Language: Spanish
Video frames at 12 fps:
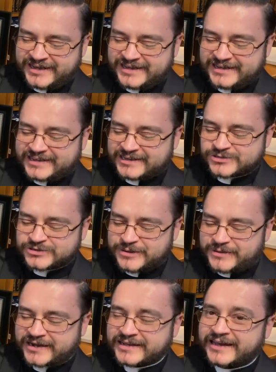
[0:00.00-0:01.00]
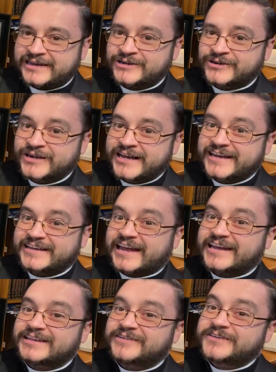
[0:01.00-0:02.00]
y que es un Evangelio
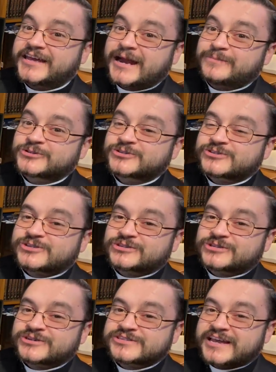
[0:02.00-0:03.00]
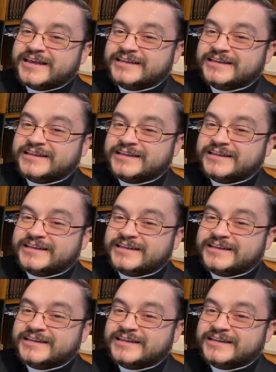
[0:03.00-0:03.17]
que debiéramos nosotros